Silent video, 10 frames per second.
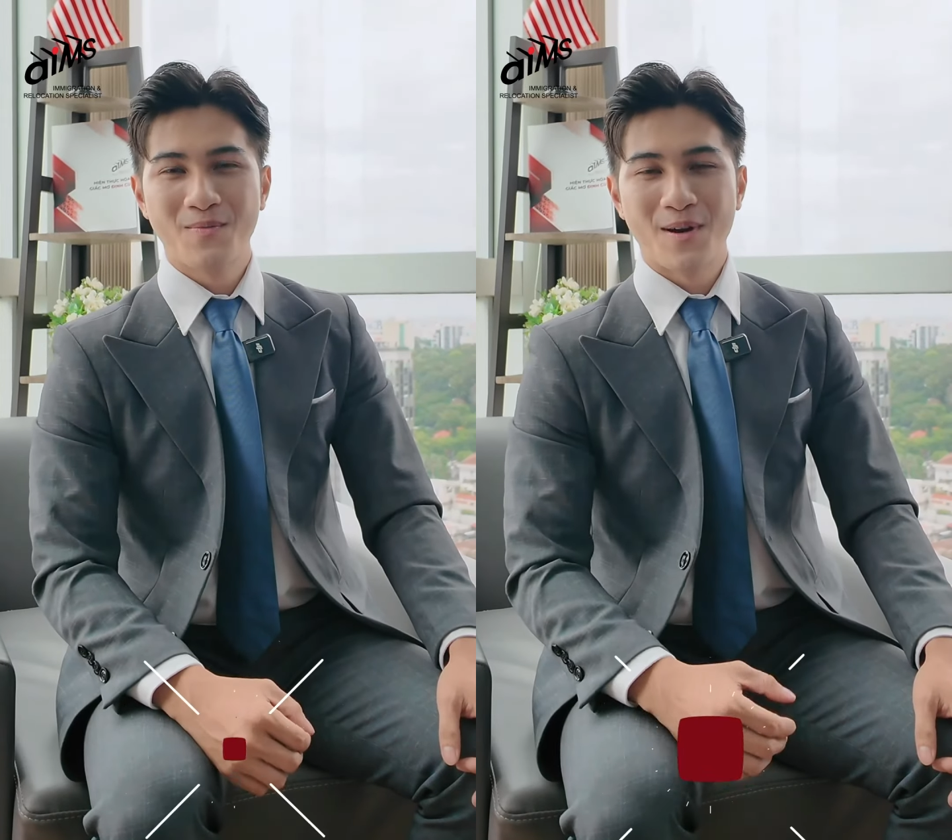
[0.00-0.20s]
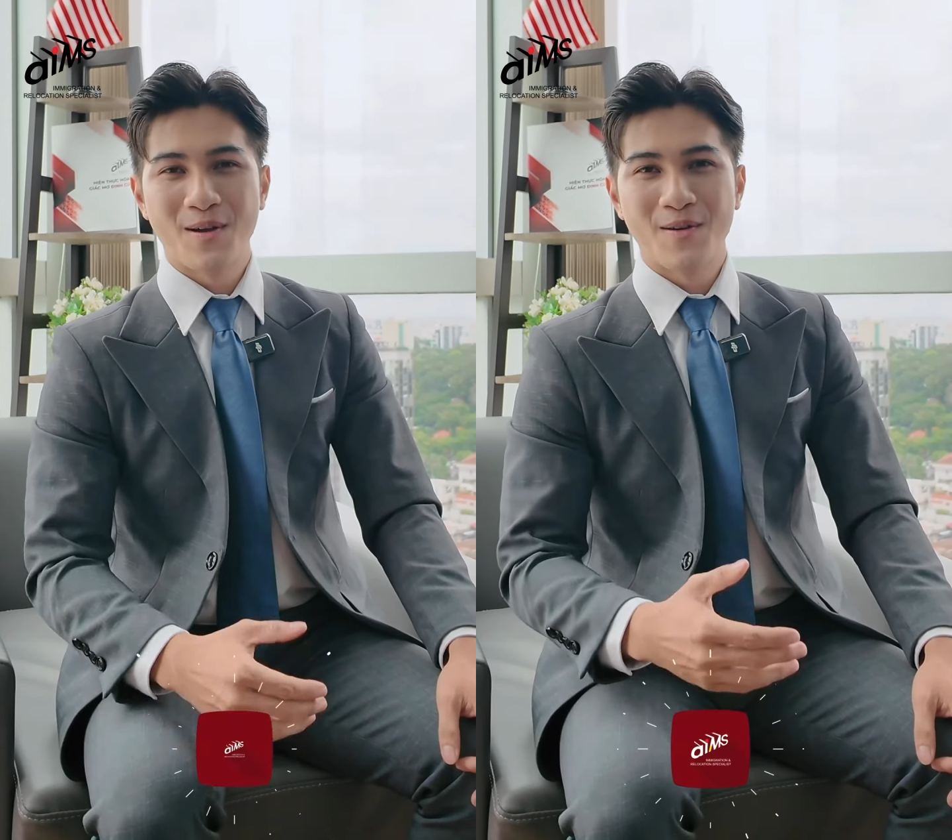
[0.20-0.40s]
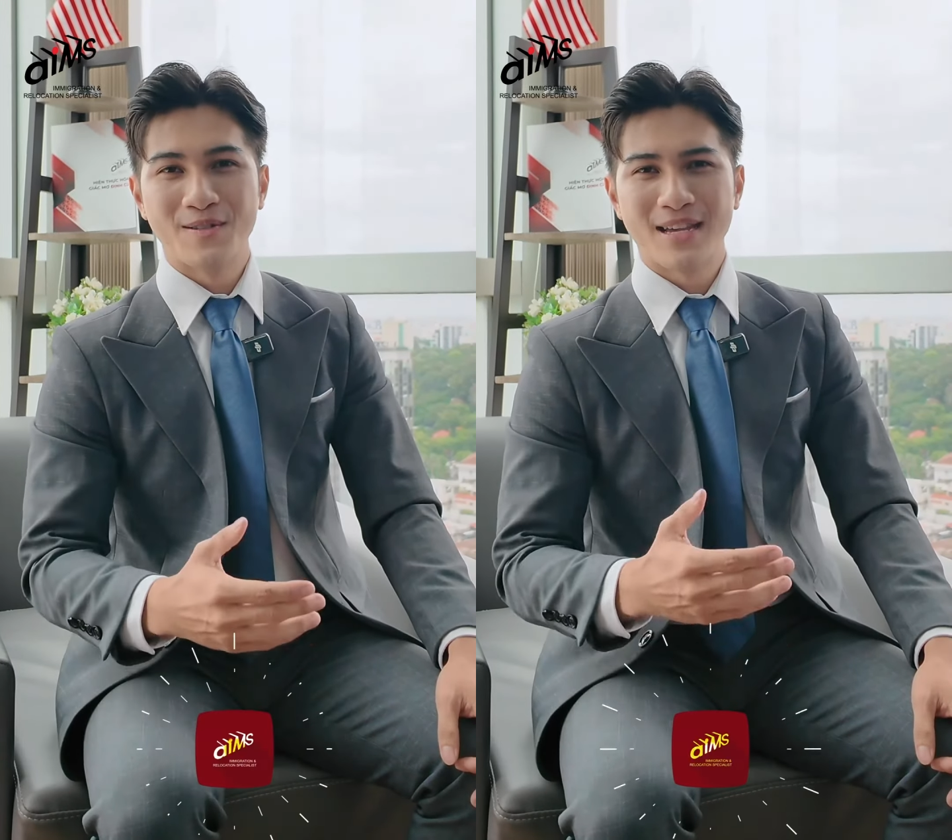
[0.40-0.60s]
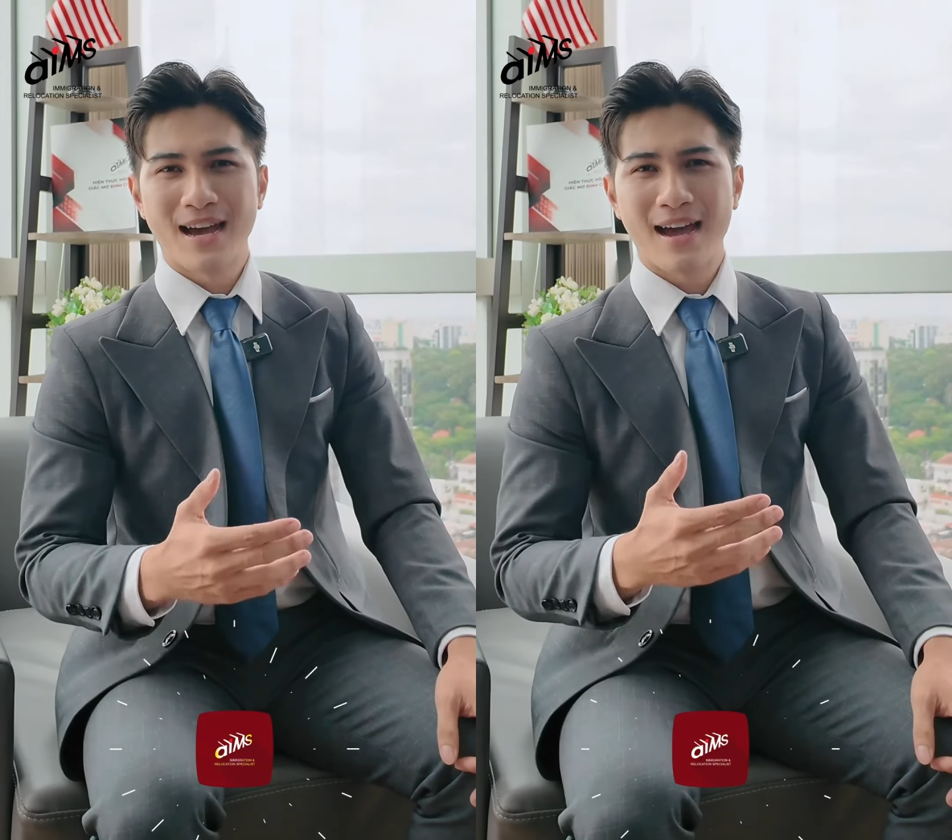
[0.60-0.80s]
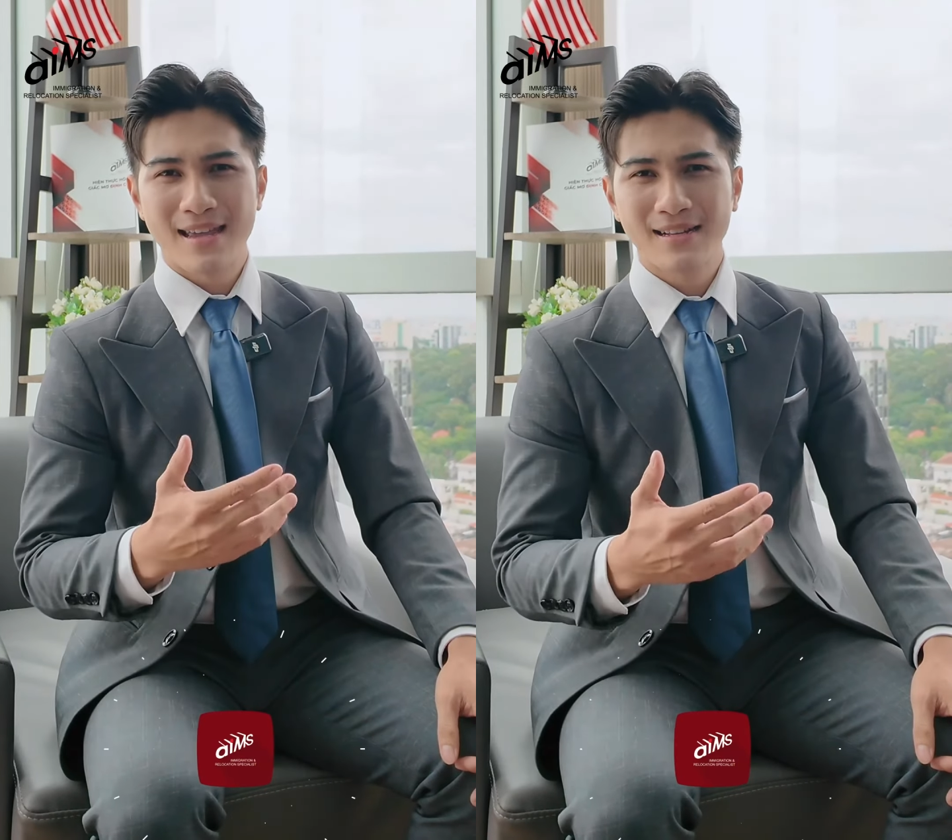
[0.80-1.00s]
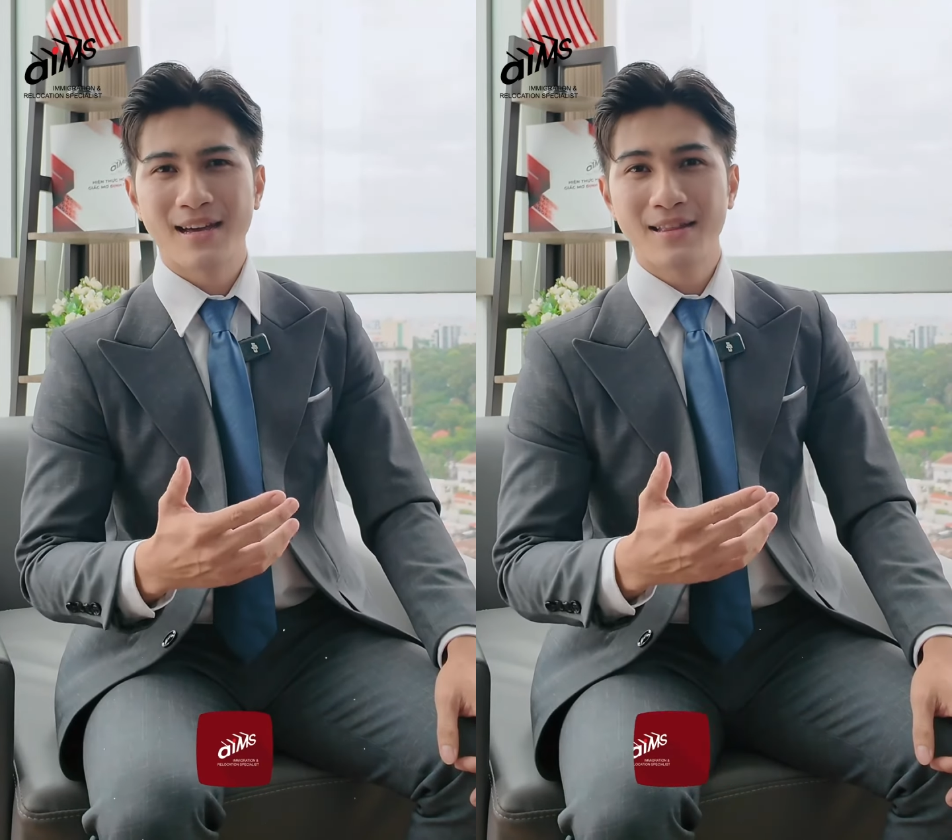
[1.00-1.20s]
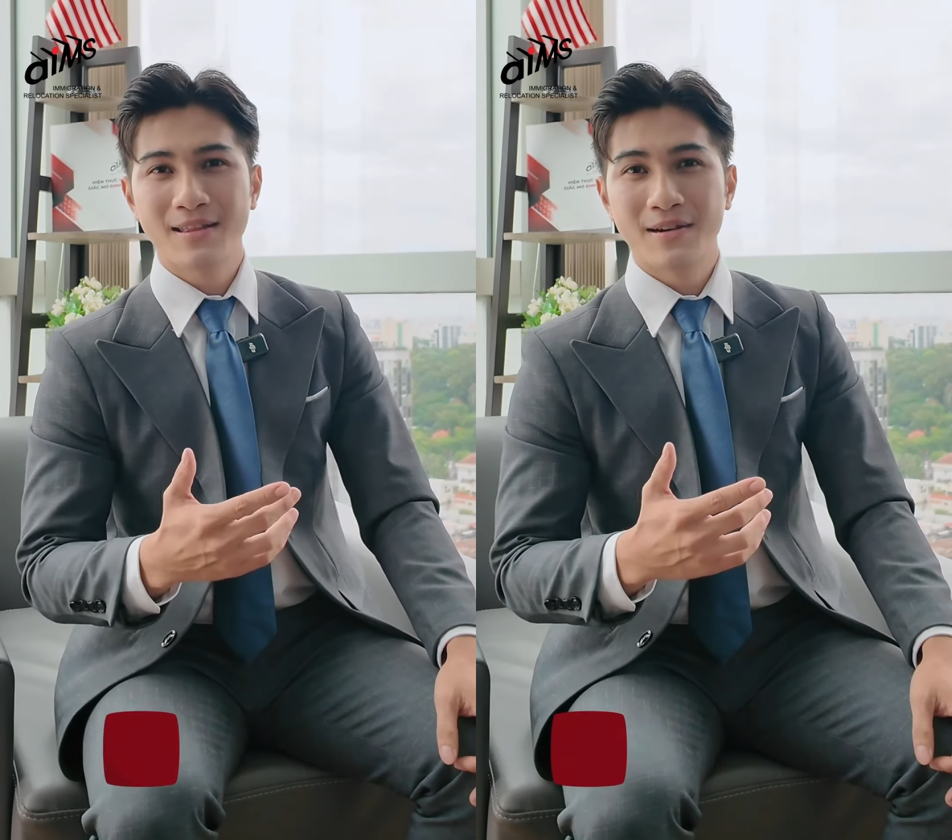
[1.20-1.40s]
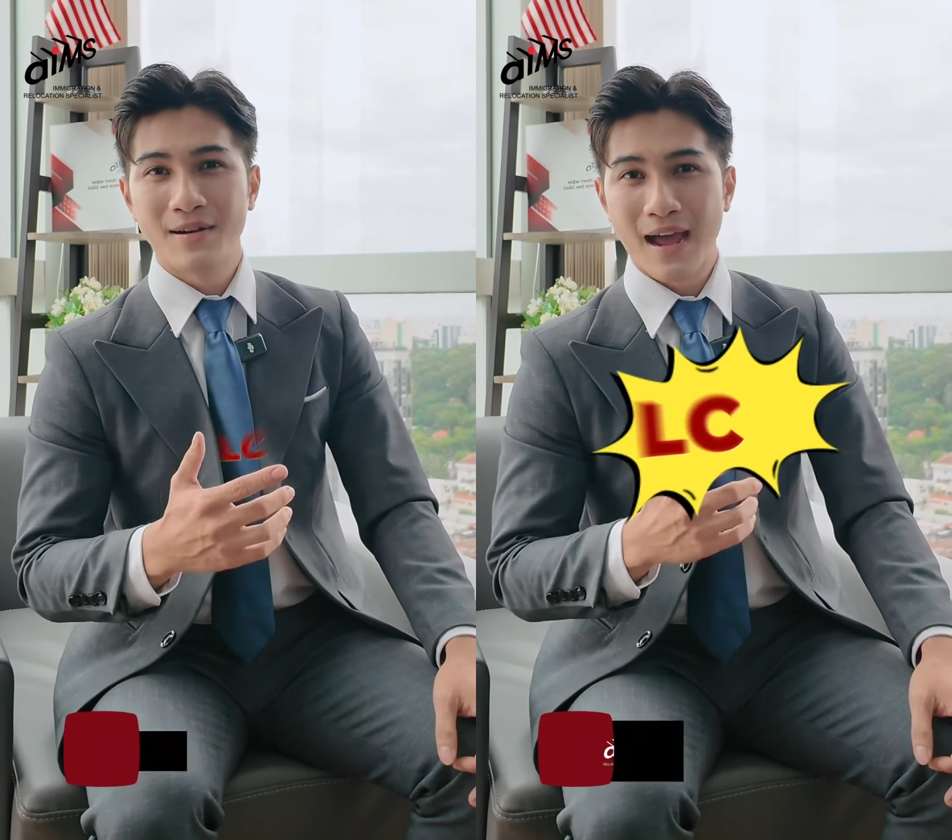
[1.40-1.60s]
mọi người sẽ hay nhắc đến
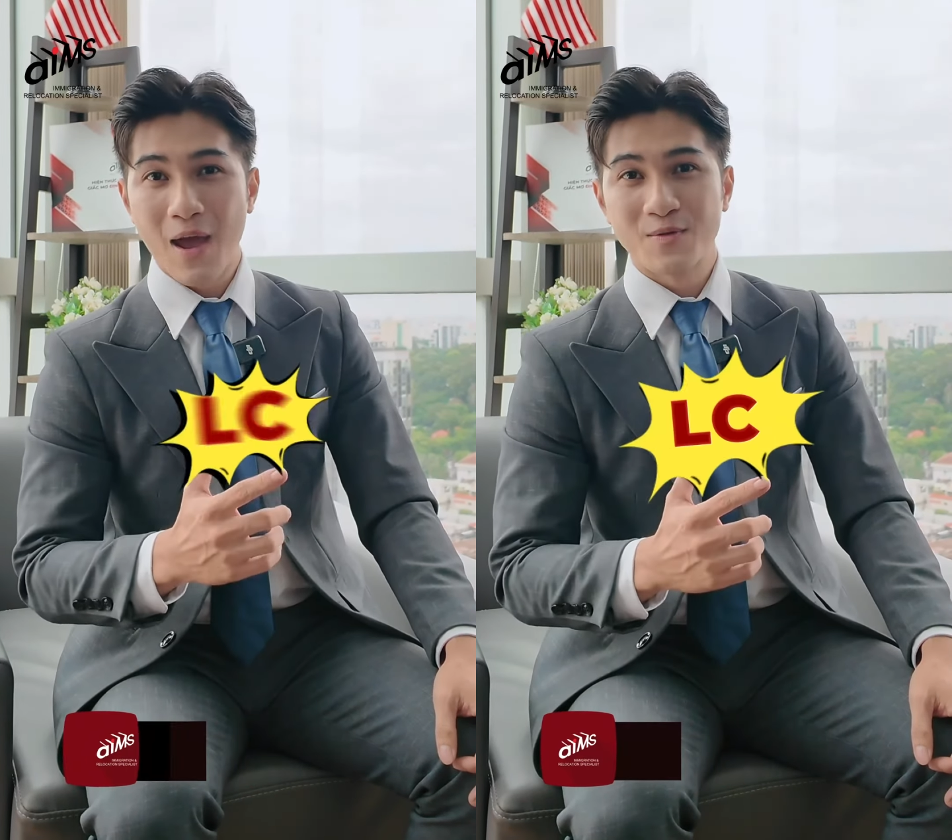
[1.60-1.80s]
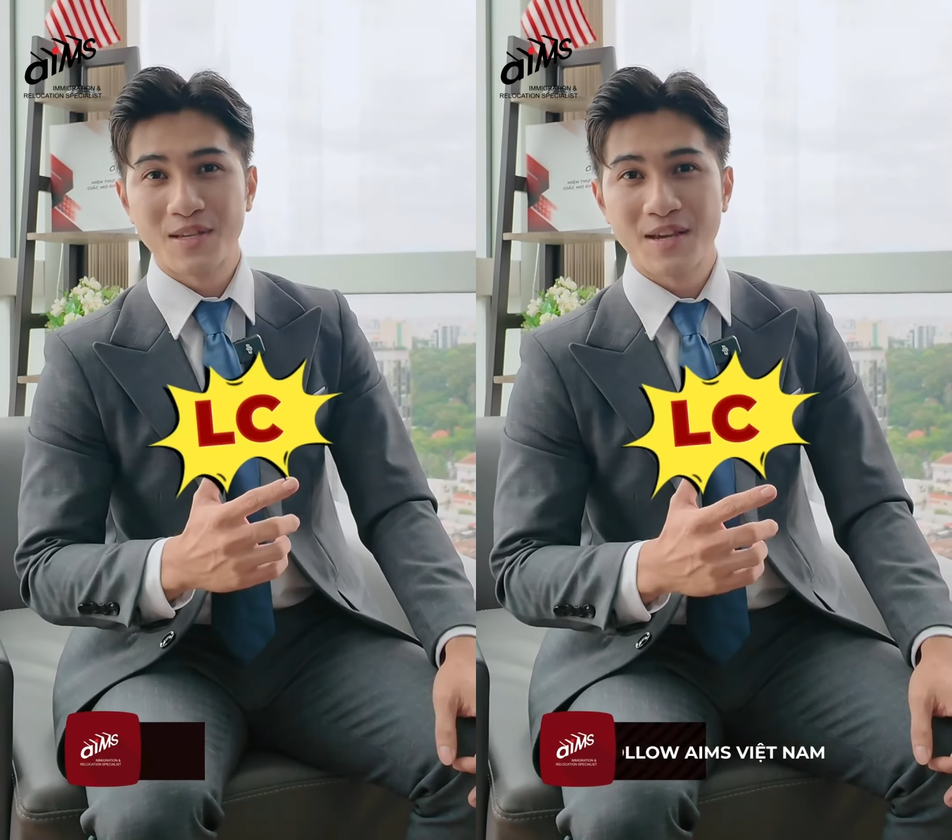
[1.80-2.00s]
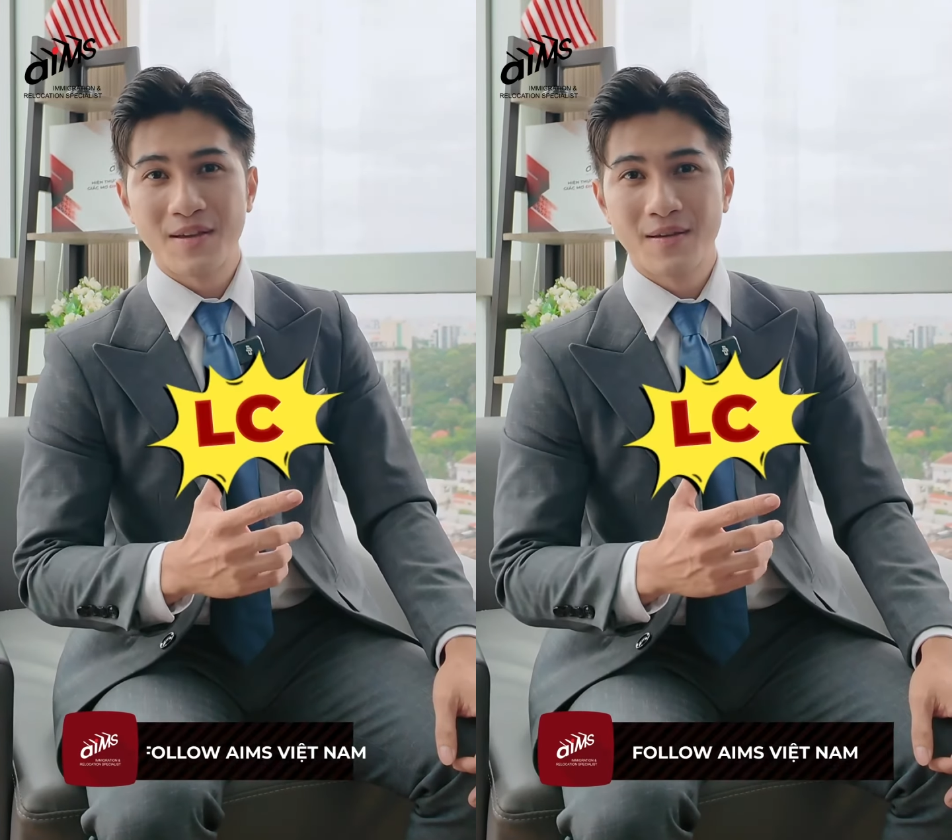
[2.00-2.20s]
từ LC.